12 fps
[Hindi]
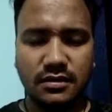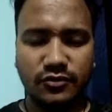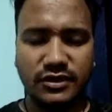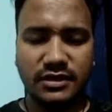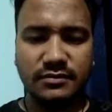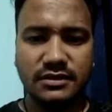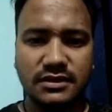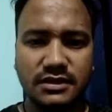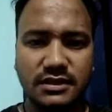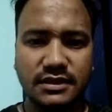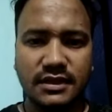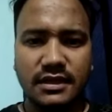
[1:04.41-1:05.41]
मुख्यमंत्री
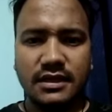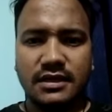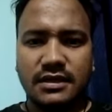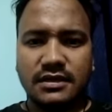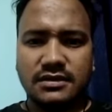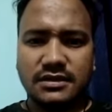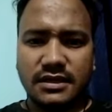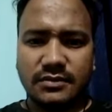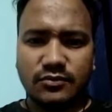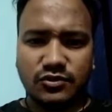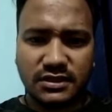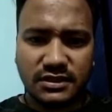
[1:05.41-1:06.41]
श्री
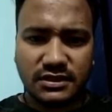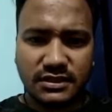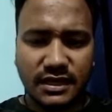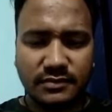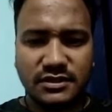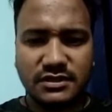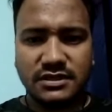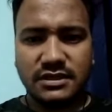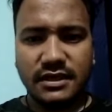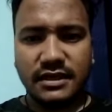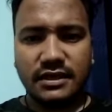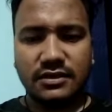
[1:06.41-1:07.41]
पुष्कर सिंह धामी जी
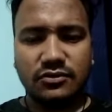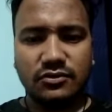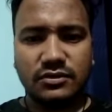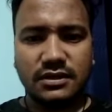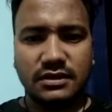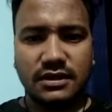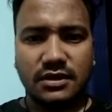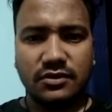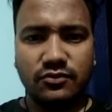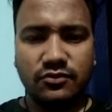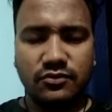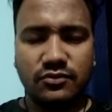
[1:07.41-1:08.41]
से यह अनुरोध करता
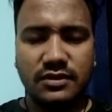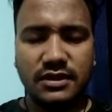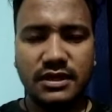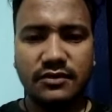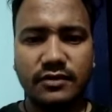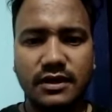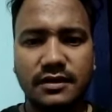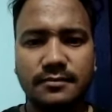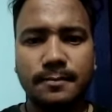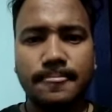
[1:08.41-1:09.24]
हूं कि वह